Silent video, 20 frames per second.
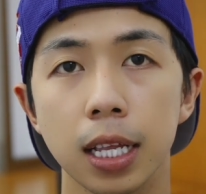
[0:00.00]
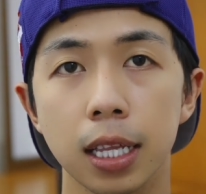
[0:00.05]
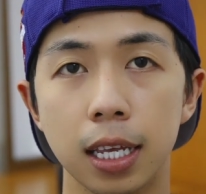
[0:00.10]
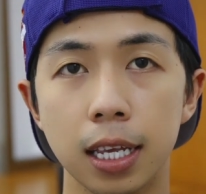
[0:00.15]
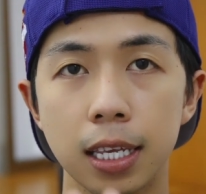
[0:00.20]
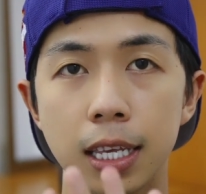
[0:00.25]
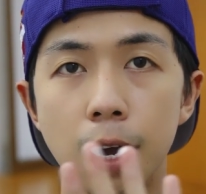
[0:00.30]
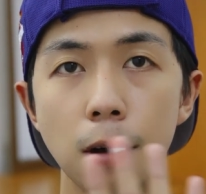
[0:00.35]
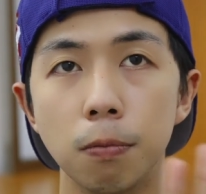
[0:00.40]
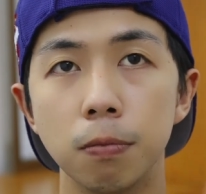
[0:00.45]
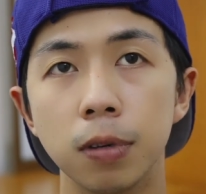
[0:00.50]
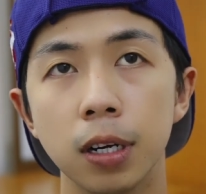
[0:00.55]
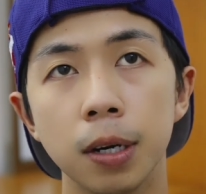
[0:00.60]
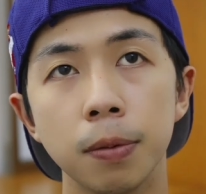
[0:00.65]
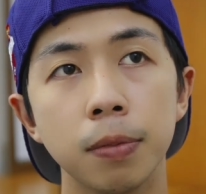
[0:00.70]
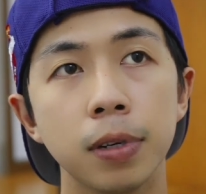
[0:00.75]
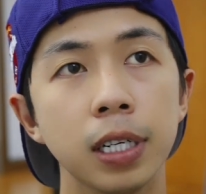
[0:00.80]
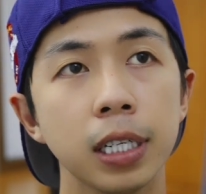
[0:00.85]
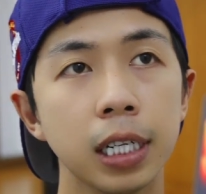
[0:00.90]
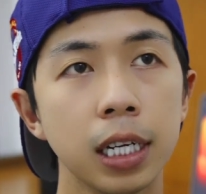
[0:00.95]
thì trong
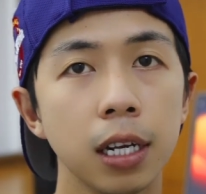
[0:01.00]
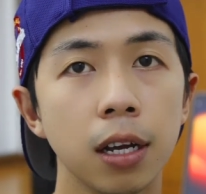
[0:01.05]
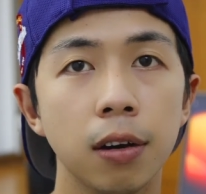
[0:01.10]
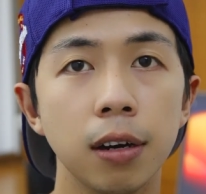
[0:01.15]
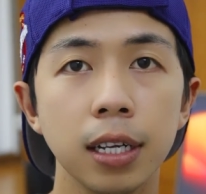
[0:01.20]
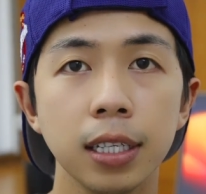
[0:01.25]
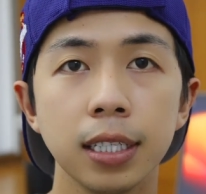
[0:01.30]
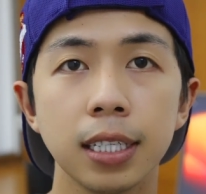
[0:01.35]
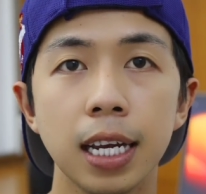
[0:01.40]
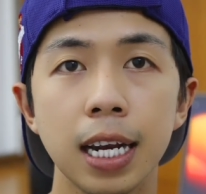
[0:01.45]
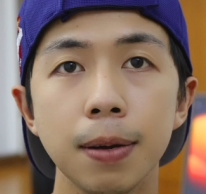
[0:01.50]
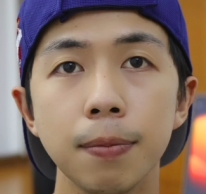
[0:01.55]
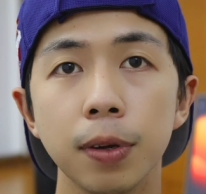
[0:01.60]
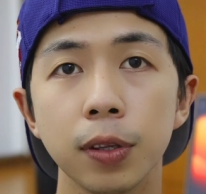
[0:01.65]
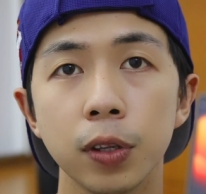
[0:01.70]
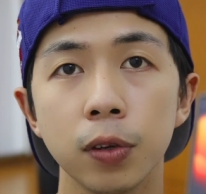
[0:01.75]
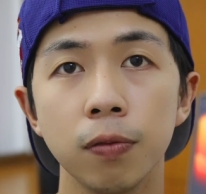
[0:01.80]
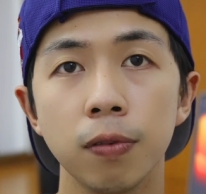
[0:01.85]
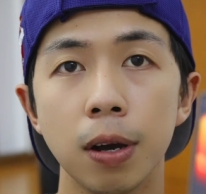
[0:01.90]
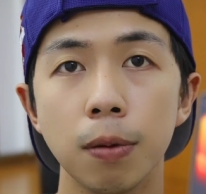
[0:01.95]
uh, 10 cái loại ánh sáng
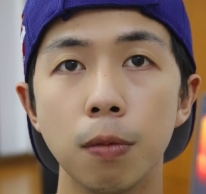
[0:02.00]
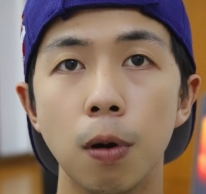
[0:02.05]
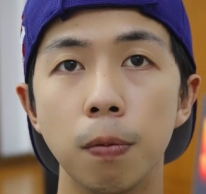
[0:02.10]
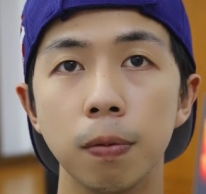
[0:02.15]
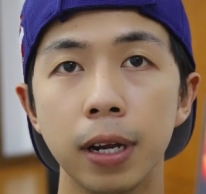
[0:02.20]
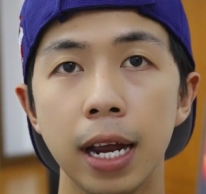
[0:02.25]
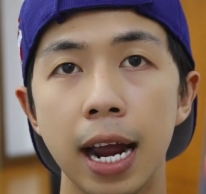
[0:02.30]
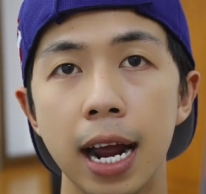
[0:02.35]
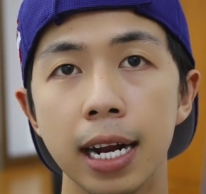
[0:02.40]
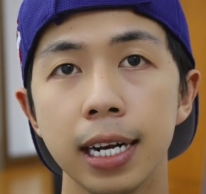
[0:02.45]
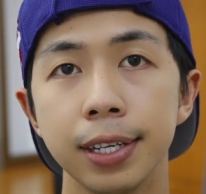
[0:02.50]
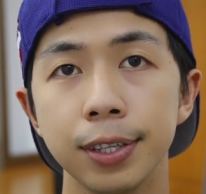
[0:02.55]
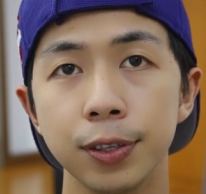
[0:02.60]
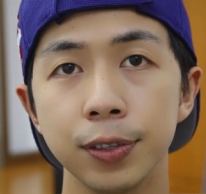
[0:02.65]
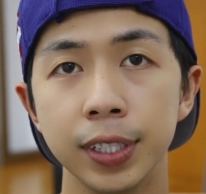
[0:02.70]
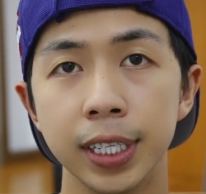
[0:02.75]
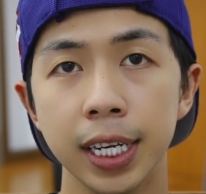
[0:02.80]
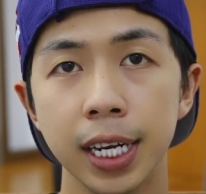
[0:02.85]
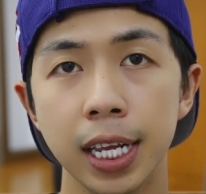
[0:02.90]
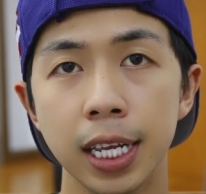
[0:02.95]
mà tôi phân một ra thì
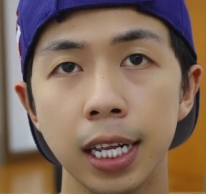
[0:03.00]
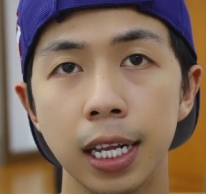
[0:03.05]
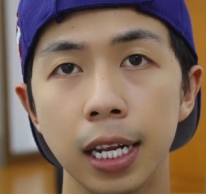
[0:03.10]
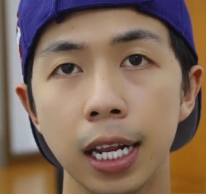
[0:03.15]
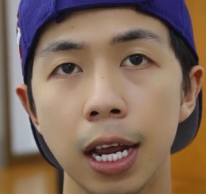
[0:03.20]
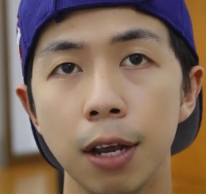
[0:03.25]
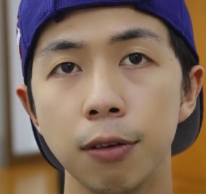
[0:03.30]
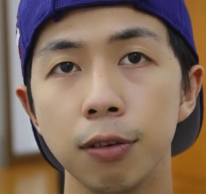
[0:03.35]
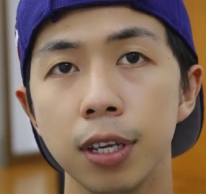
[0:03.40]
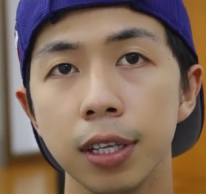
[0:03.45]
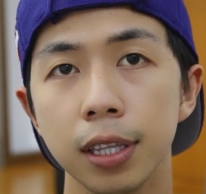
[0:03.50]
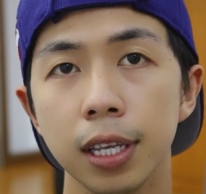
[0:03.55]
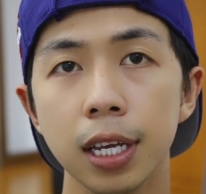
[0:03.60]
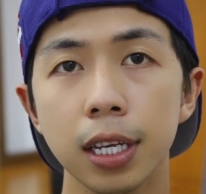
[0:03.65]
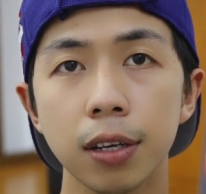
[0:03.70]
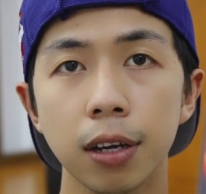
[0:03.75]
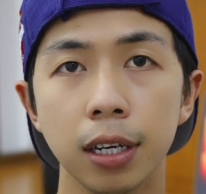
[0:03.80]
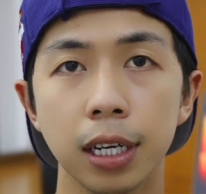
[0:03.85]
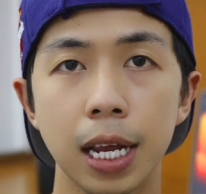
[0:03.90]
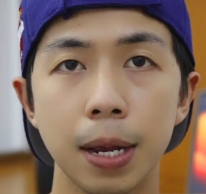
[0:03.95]
tôi sẽ đi theo chi
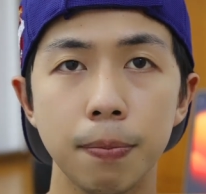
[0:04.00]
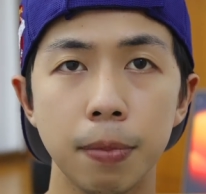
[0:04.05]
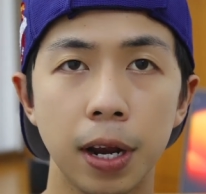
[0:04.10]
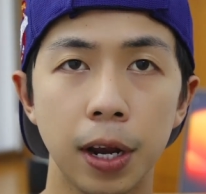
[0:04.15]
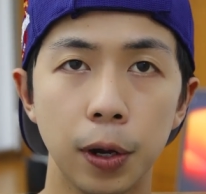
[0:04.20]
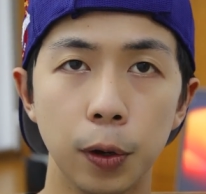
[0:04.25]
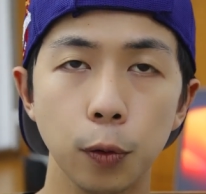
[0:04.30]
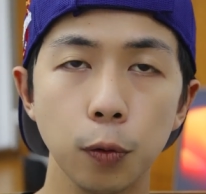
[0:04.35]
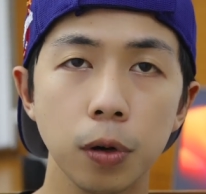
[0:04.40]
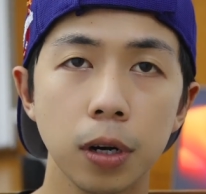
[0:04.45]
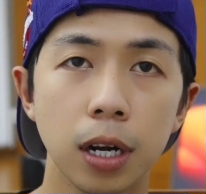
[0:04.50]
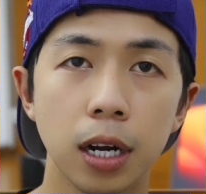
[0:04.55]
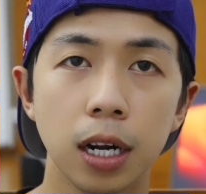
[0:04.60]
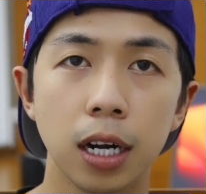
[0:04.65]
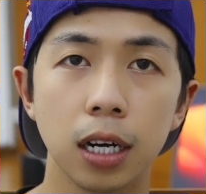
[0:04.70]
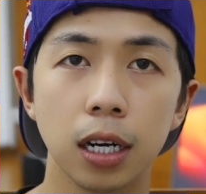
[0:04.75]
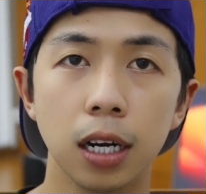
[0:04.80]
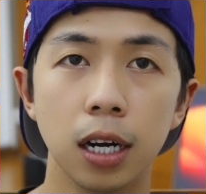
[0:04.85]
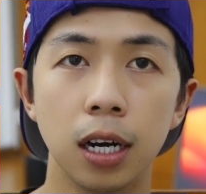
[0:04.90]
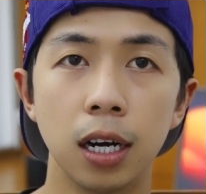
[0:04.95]
tiết cho anh em hiểu
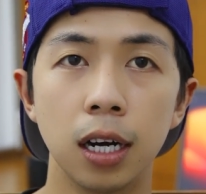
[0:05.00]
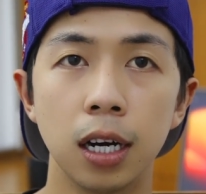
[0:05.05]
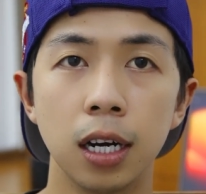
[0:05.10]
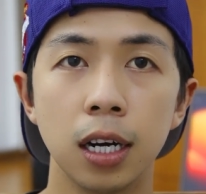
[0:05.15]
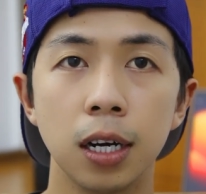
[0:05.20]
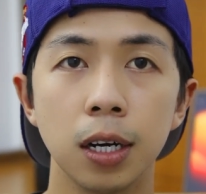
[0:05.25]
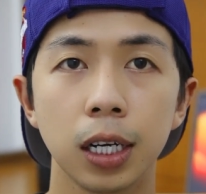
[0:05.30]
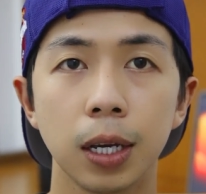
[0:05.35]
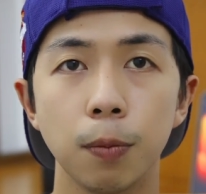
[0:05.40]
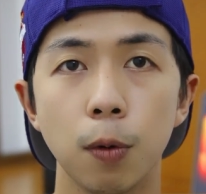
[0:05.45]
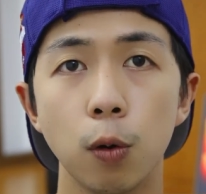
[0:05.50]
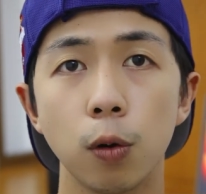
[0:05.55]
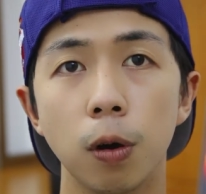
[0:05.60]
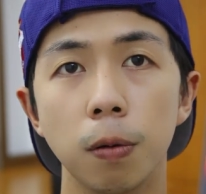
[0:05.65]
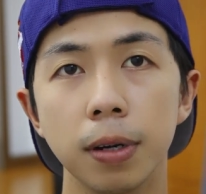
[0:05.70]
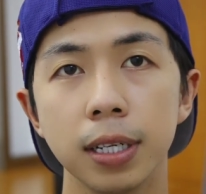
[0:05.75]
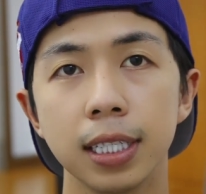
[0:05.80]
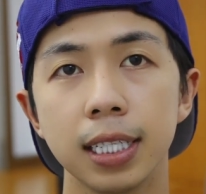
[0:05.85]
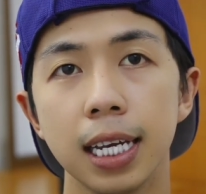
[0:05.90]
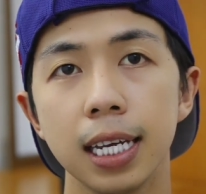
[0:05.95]
đó cái bố
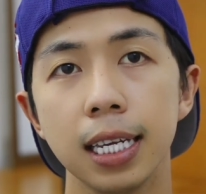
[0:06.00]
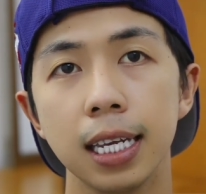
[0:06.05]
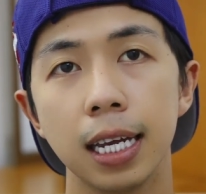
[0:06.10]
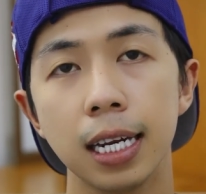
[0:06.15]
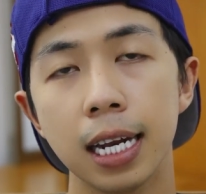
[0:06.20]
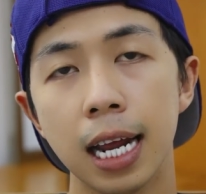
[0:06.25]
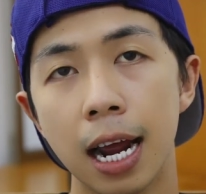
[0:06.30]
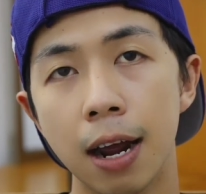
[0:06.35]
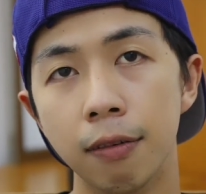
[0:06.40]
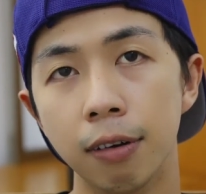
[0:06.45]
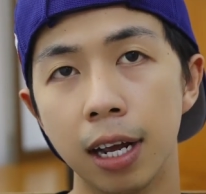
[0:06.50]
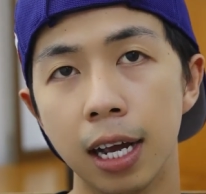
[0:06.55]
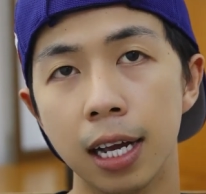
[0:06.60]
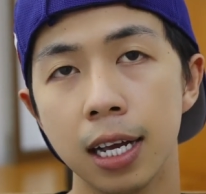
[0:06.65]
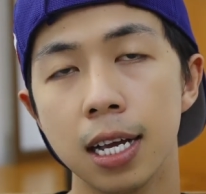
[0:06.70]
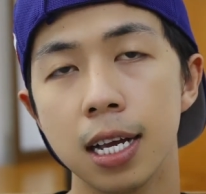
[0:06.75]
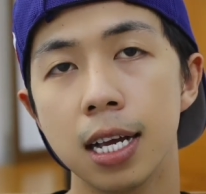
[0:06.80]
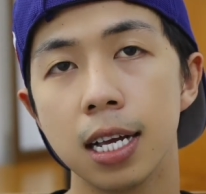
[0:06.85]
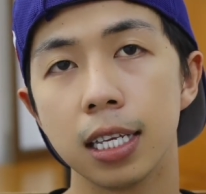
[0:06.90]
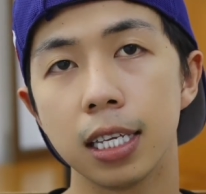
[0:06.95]
cục ánh sáng như thế nào nè
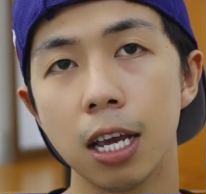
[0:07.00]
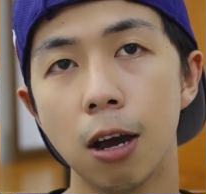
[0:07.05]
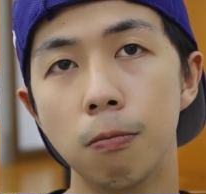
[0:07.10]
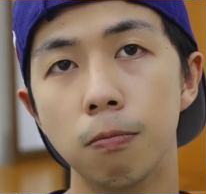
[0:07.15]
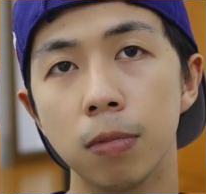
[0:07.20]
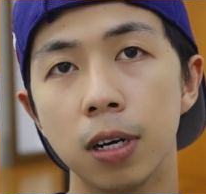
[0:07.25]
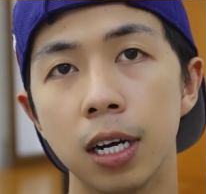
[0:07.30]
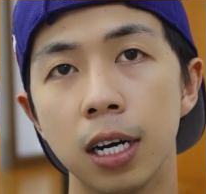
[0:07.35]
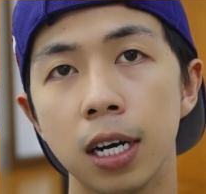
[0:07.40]
trong